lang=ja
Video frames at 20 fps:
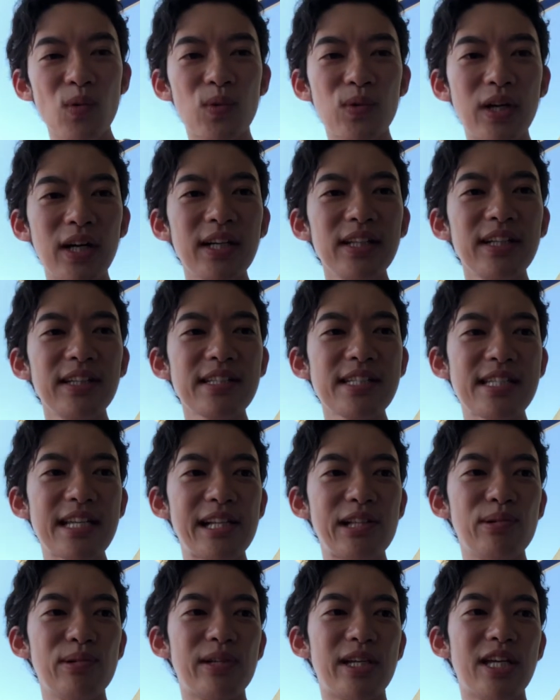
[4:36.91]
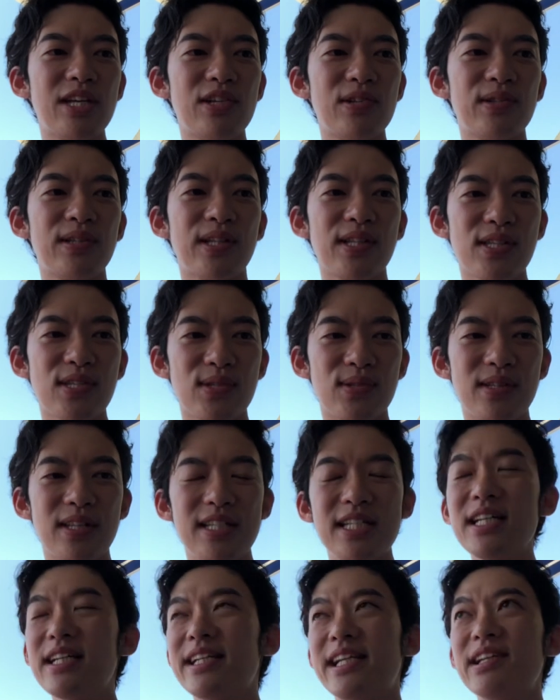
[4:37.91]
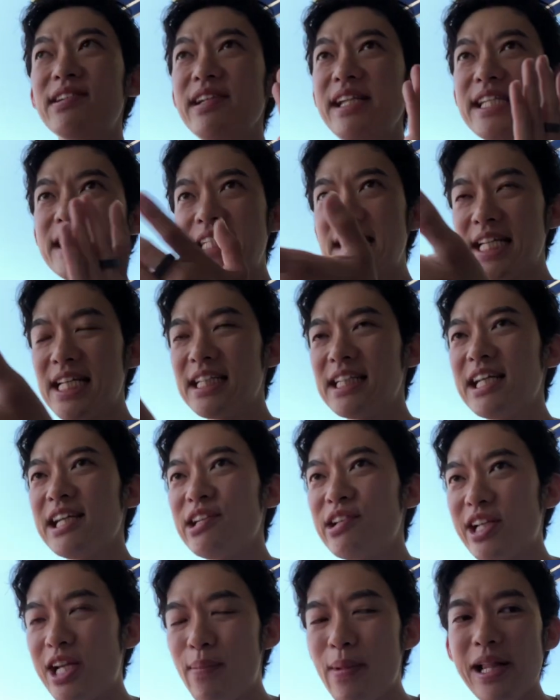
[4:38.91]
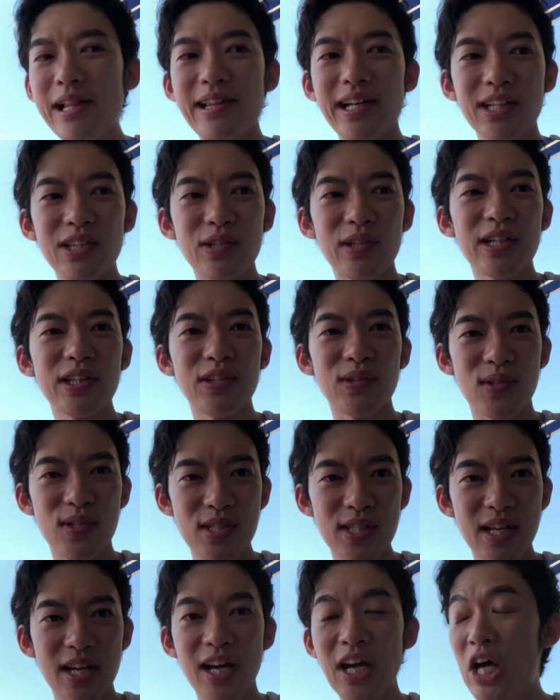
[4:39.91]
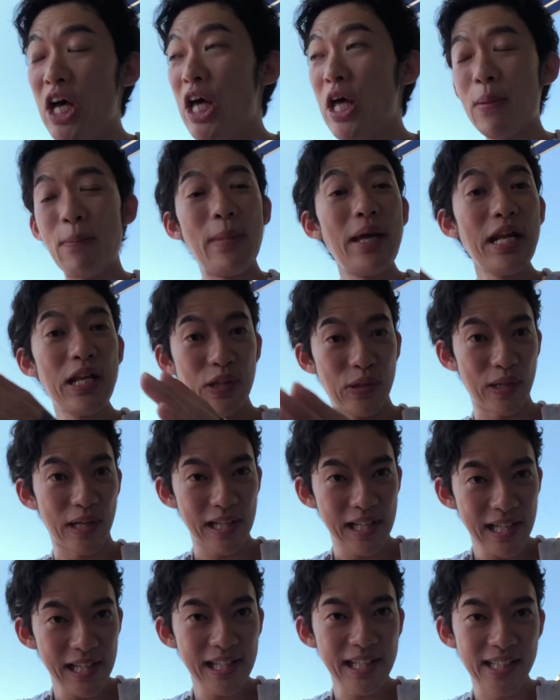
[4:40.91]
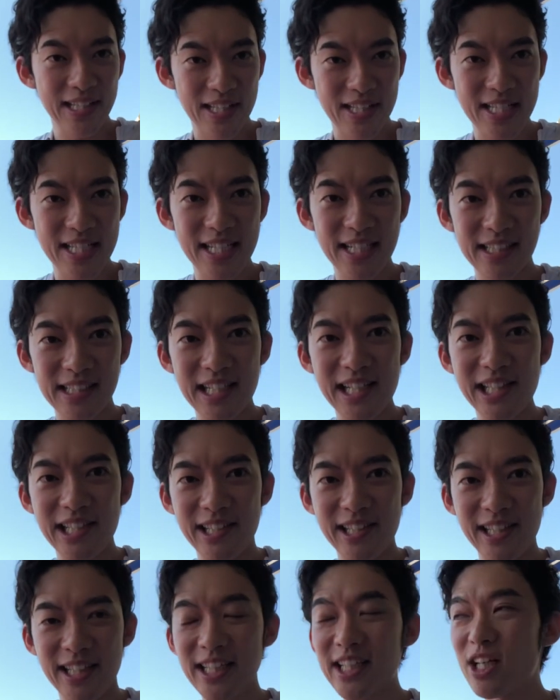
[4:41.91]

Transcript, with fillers: これなかなかですねひどい研究なんですよね。じゃあ逆に自信がない人にはメリットあるのかってですね、メリットありありなんです、自信がない人には。